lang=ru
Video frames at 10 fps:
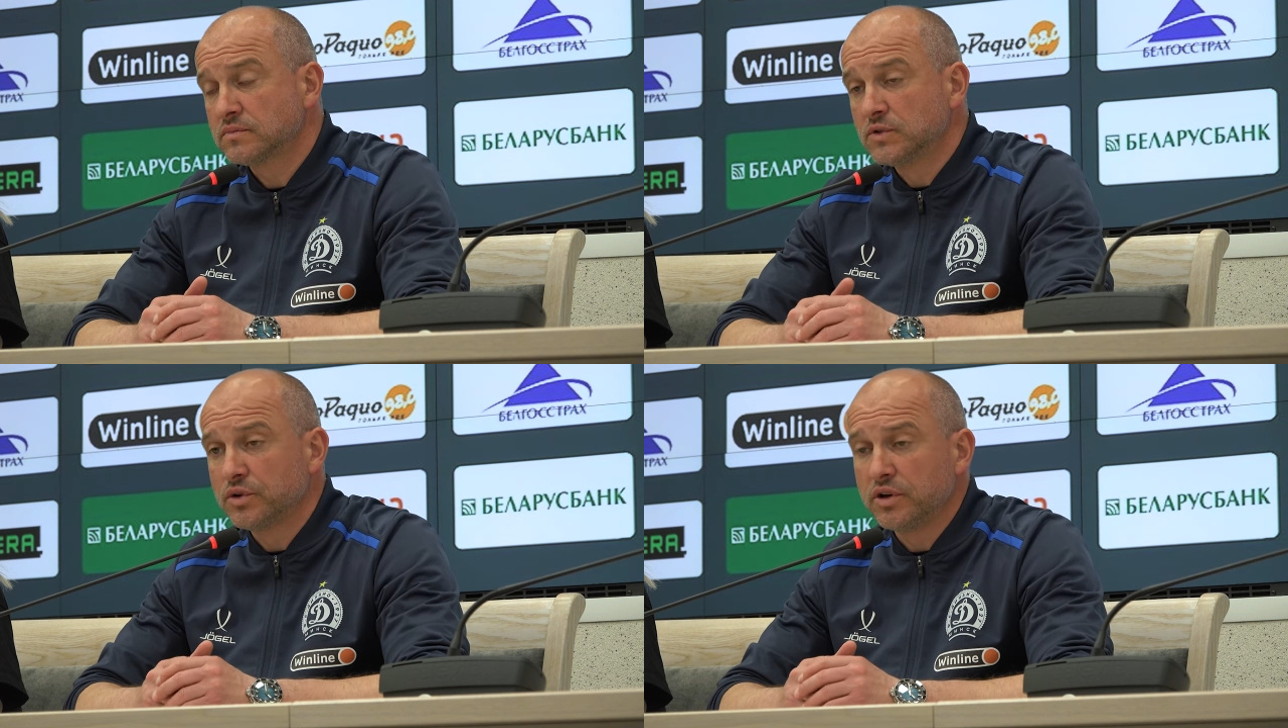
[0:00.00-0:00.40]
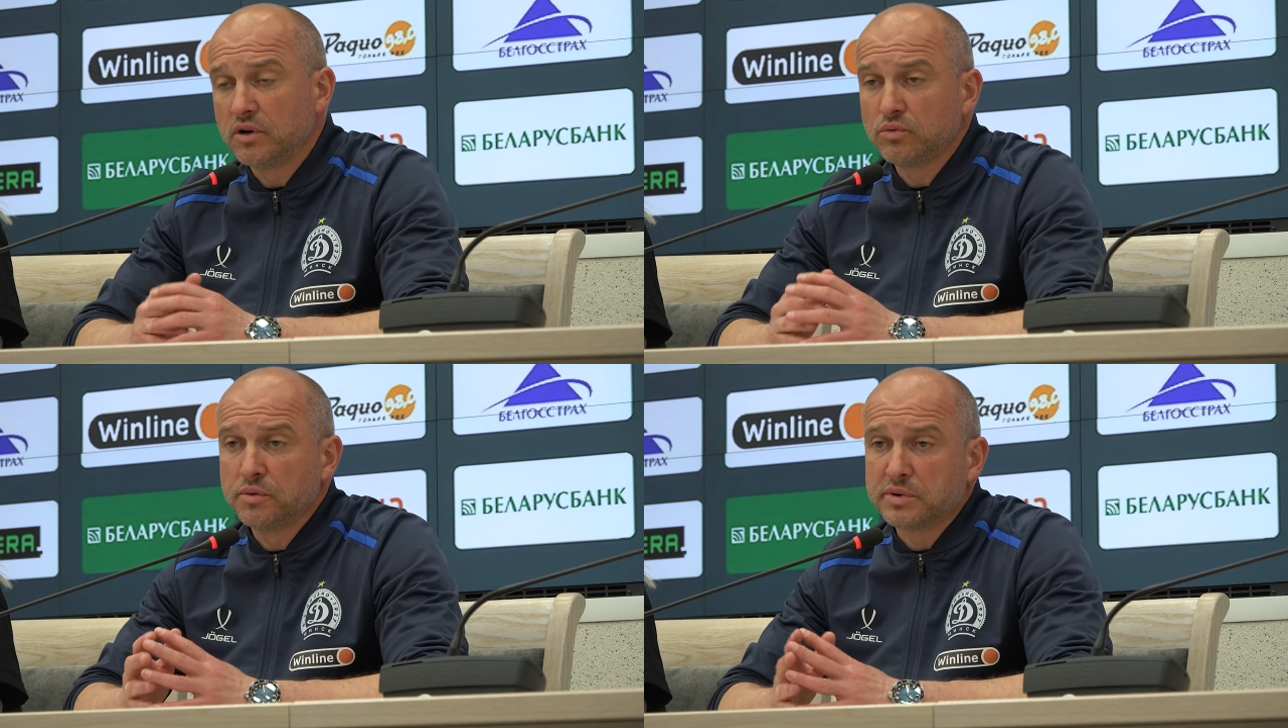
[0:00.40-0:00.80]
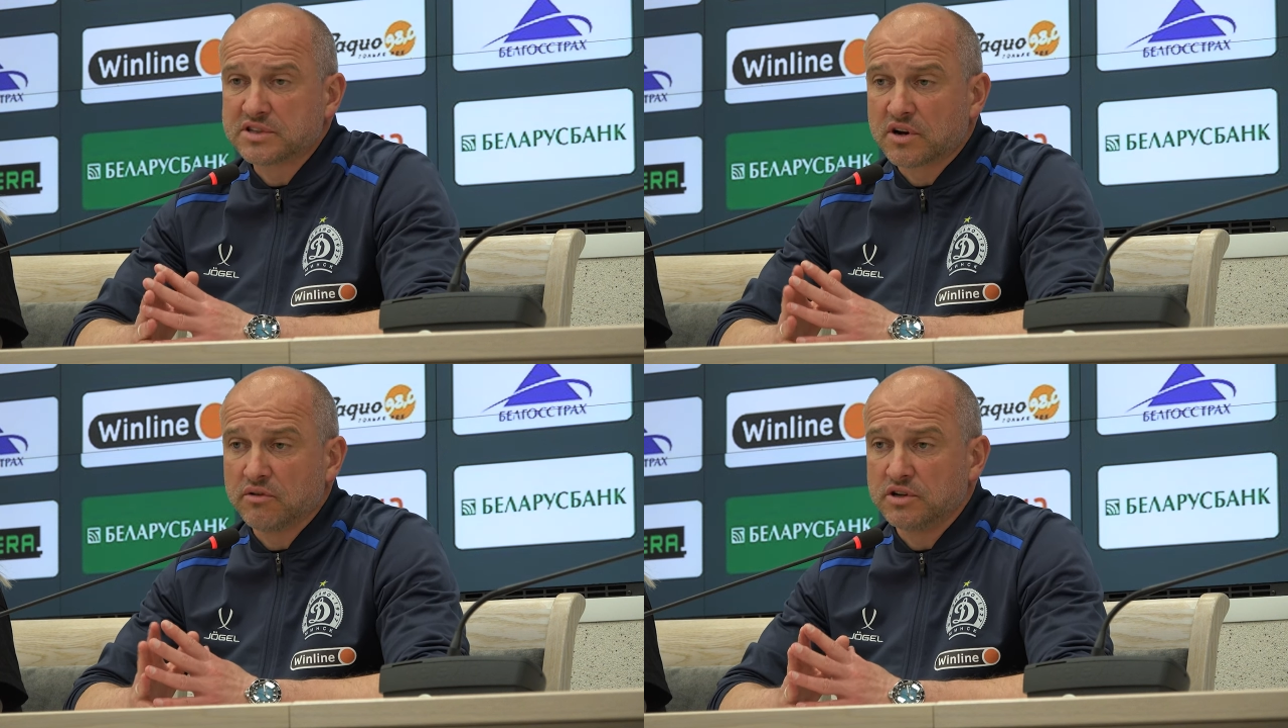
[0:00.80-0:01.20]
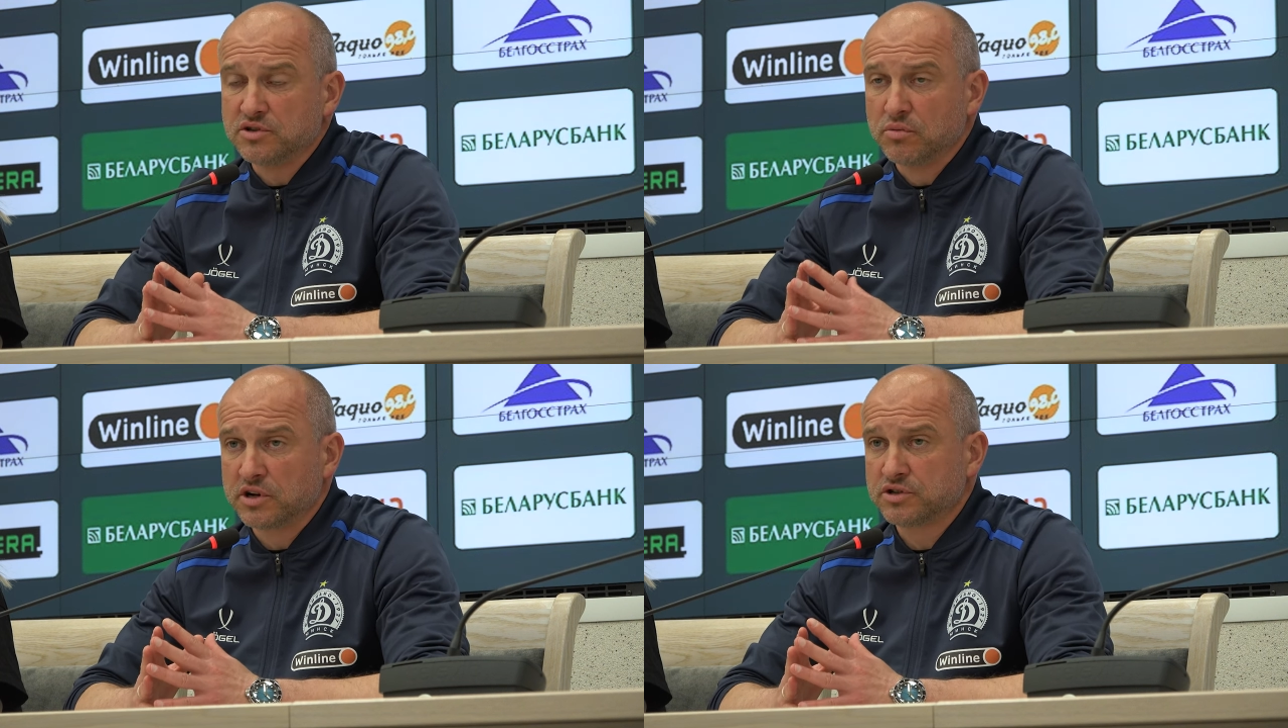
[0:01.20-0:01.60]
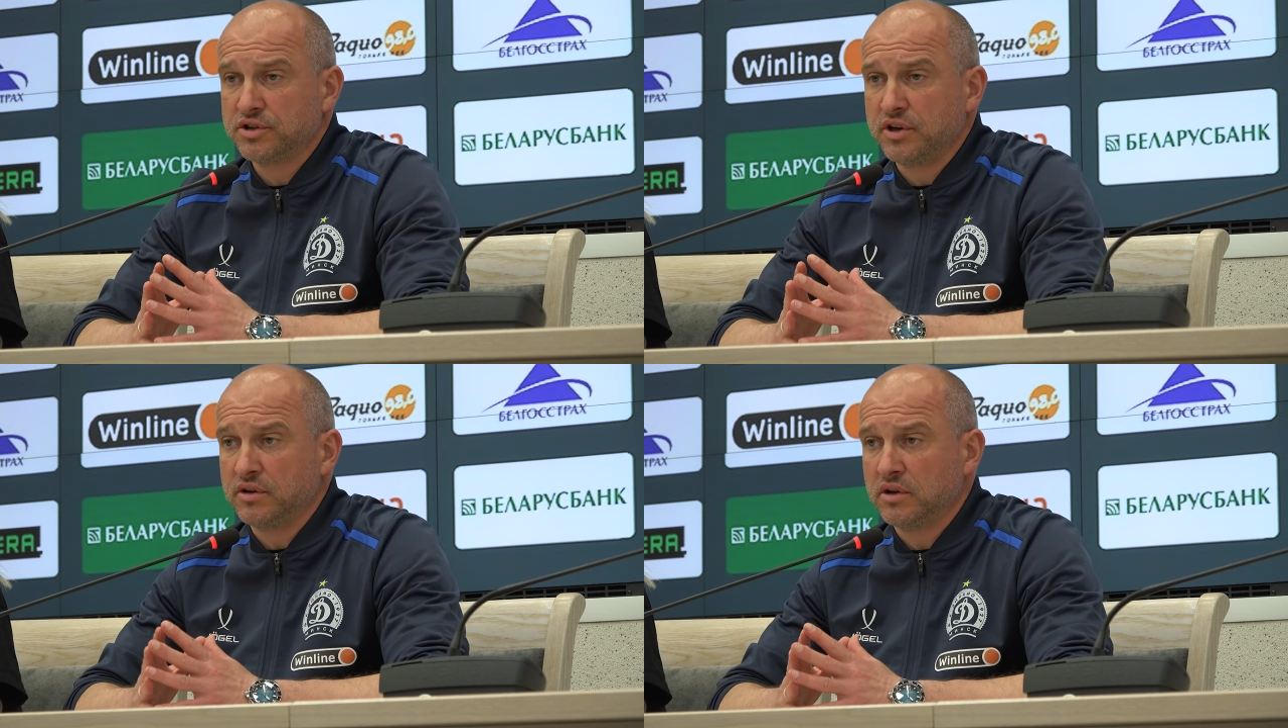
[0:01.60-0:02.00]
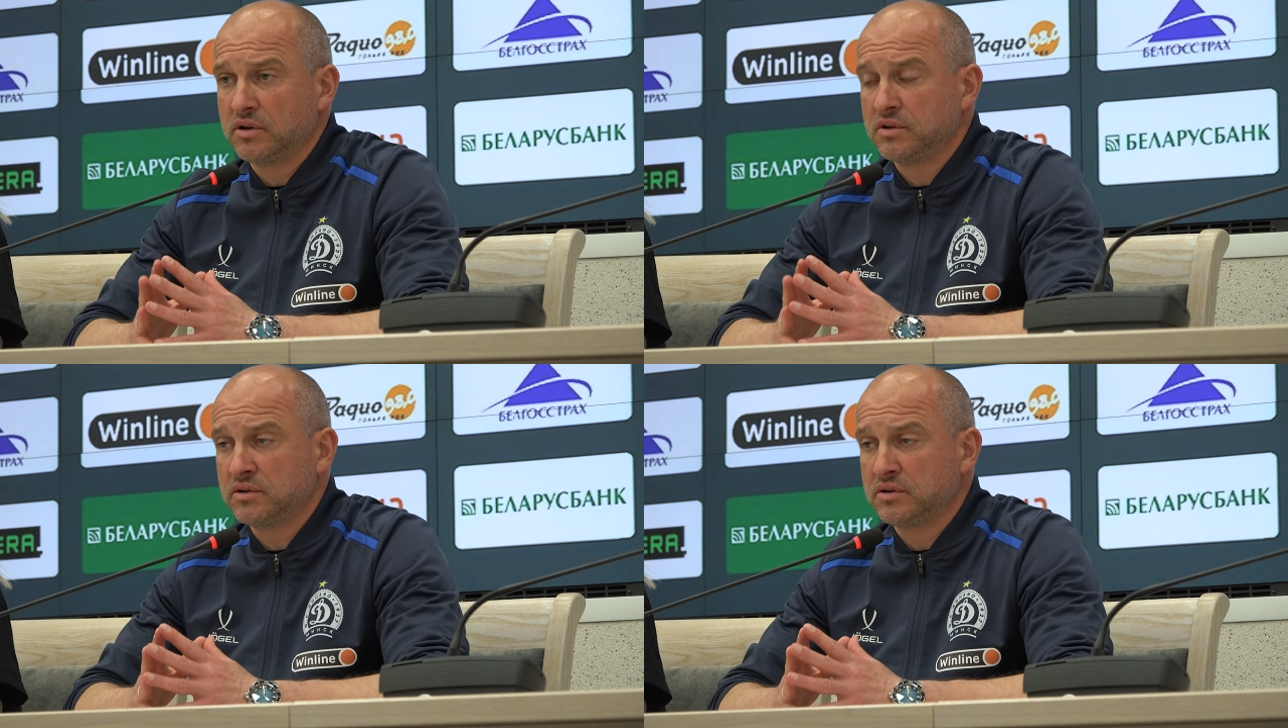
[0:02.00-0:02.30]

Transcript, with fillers: Ну, Илью мы поздравили с днем рождения.